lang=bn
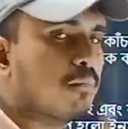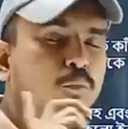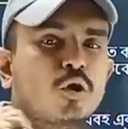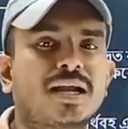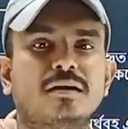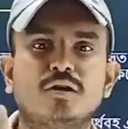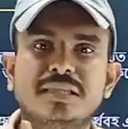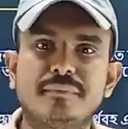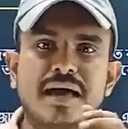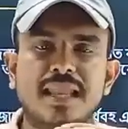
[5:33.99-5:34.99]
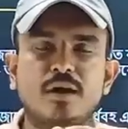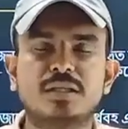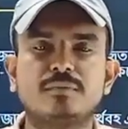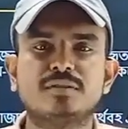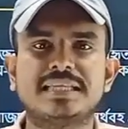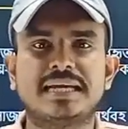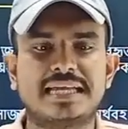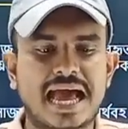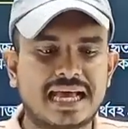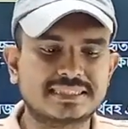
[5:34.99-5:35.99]
পুরোটা কথা বাংলা কথা বলছি
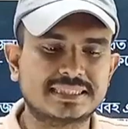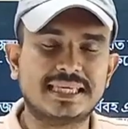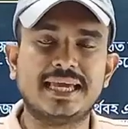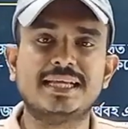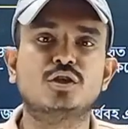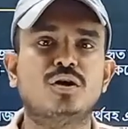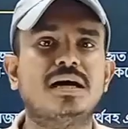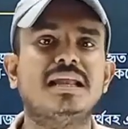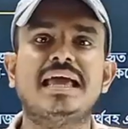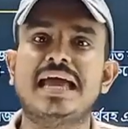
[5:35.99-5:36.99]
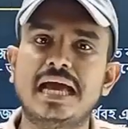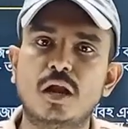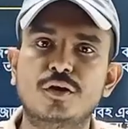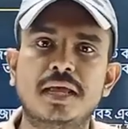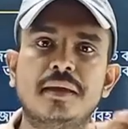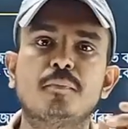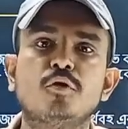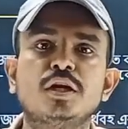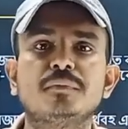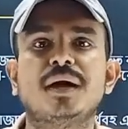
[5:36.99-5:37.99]
একটা আজকে সকাল এগারোটায়
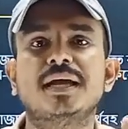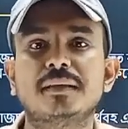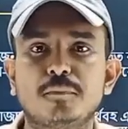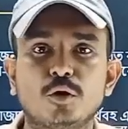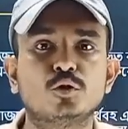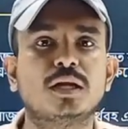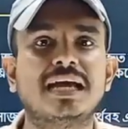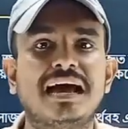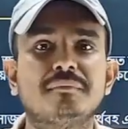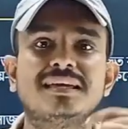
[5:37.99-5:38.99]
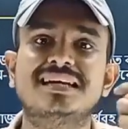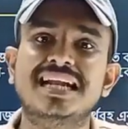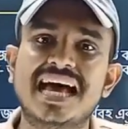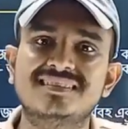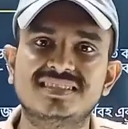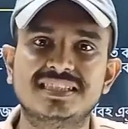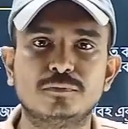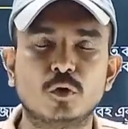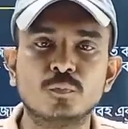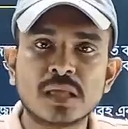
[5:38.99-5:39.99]
বনি ভাইয়ের বদলে আমি ক্লাস নিব